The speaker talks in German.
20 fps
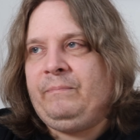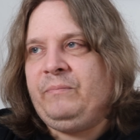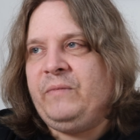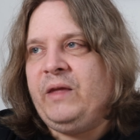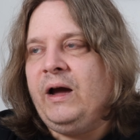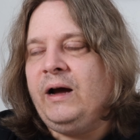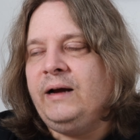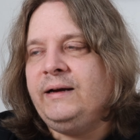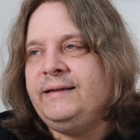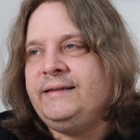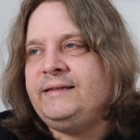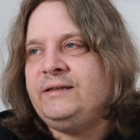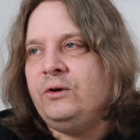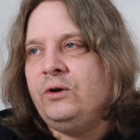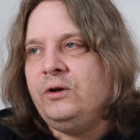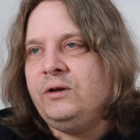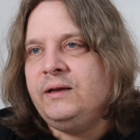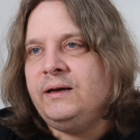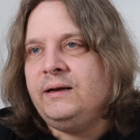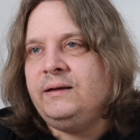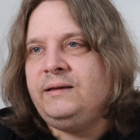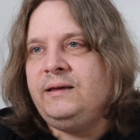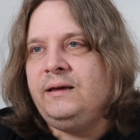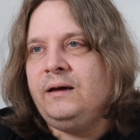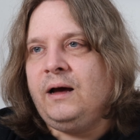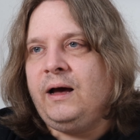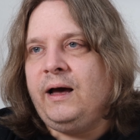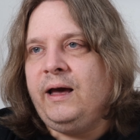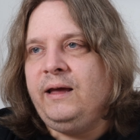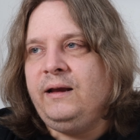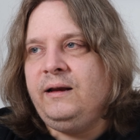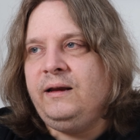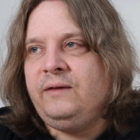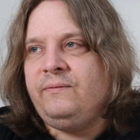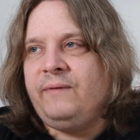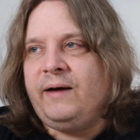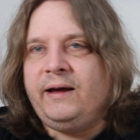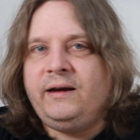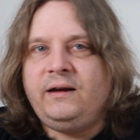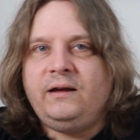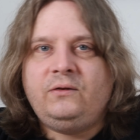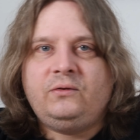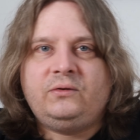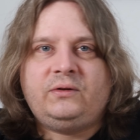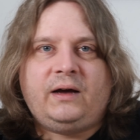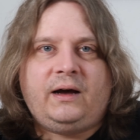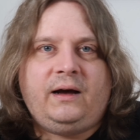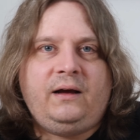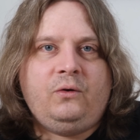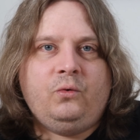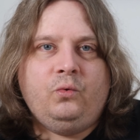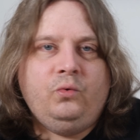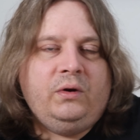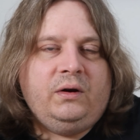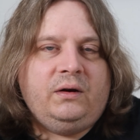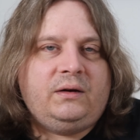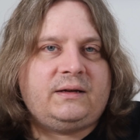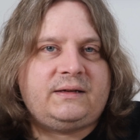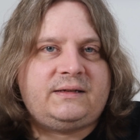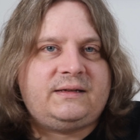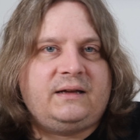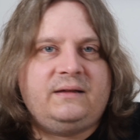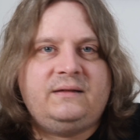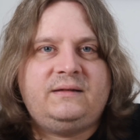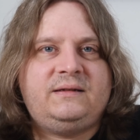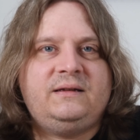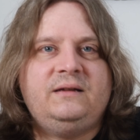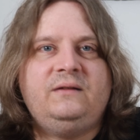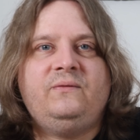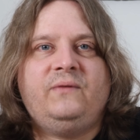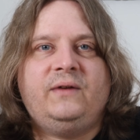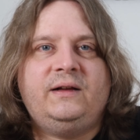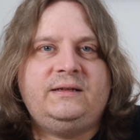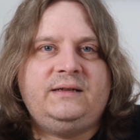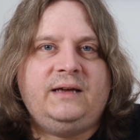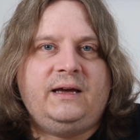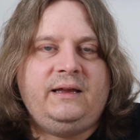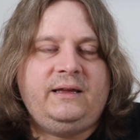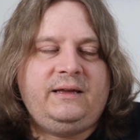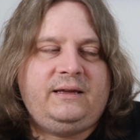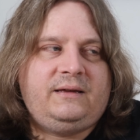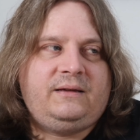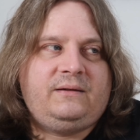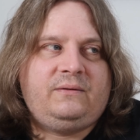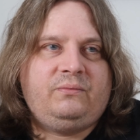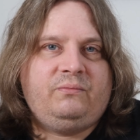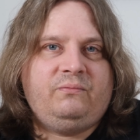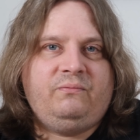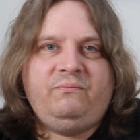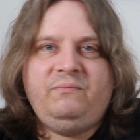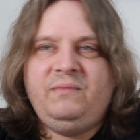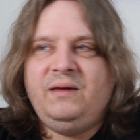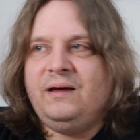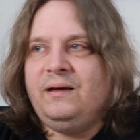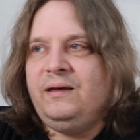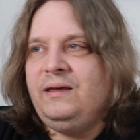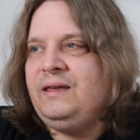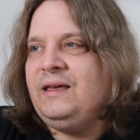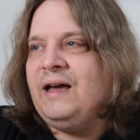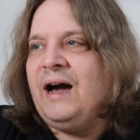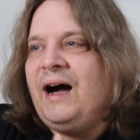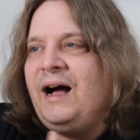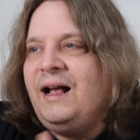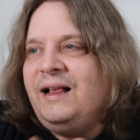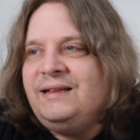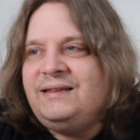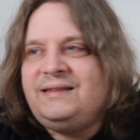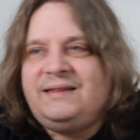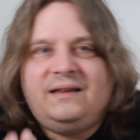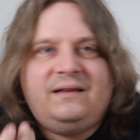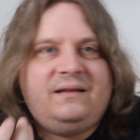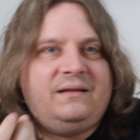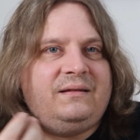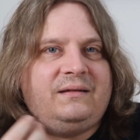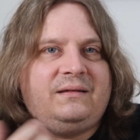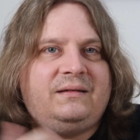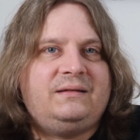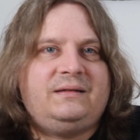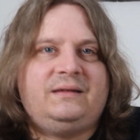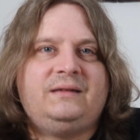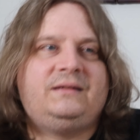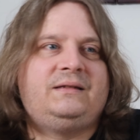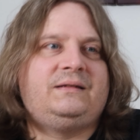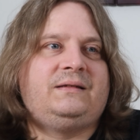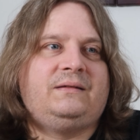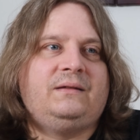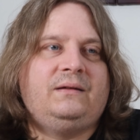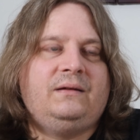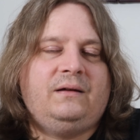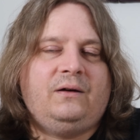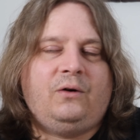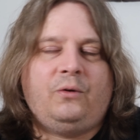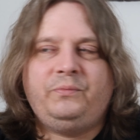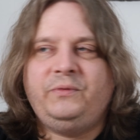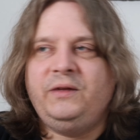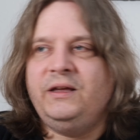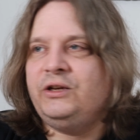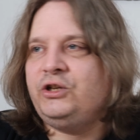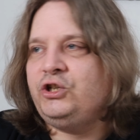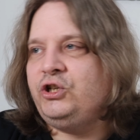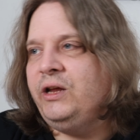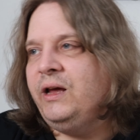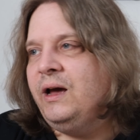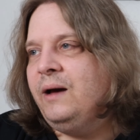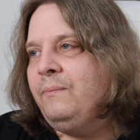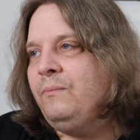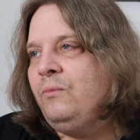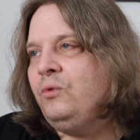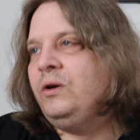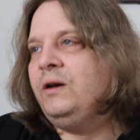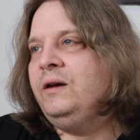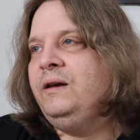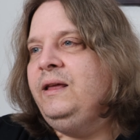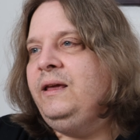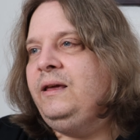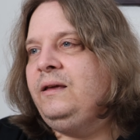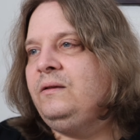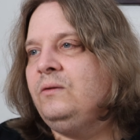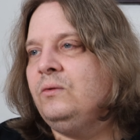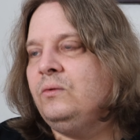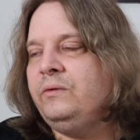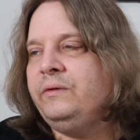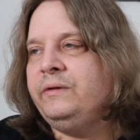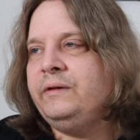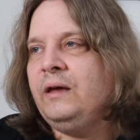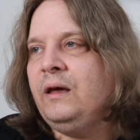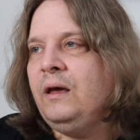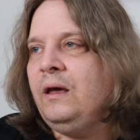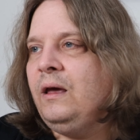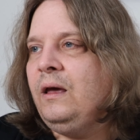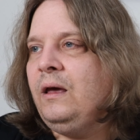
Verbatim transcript: ja, die Söldner, die ja eigentlich weiterhin total uninteressant sind, weil sie eigentlich mir egal sind. Es ist, äh, ob die jetzt sterben oder nicht und